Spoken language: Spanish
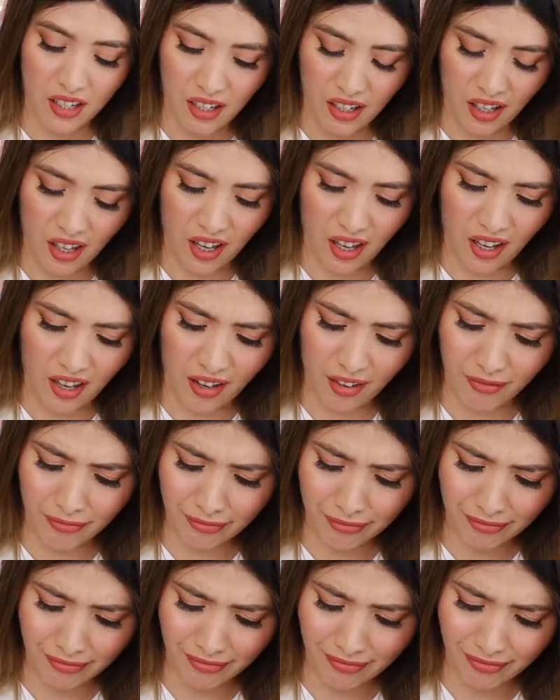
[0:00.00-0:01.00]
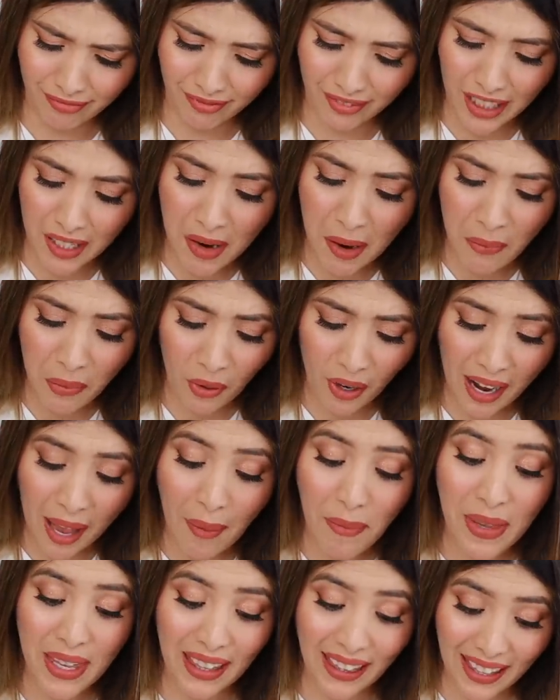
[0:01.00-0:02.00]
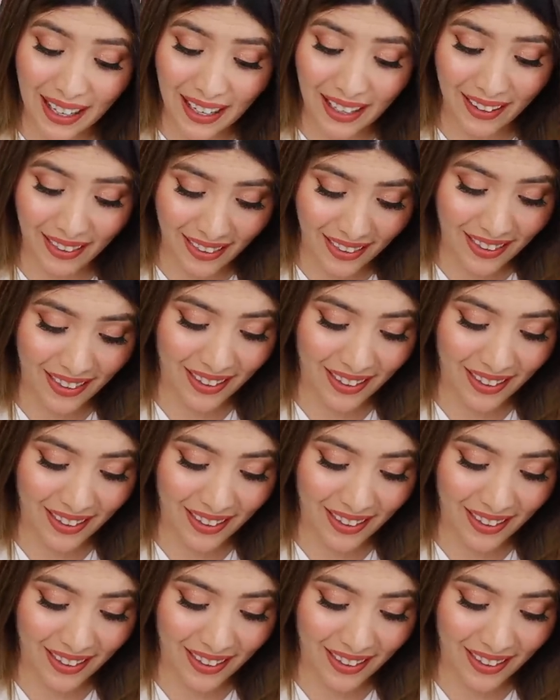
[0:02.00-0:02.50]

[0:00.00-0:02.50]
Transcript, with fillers: Eh, ya va por la mitad.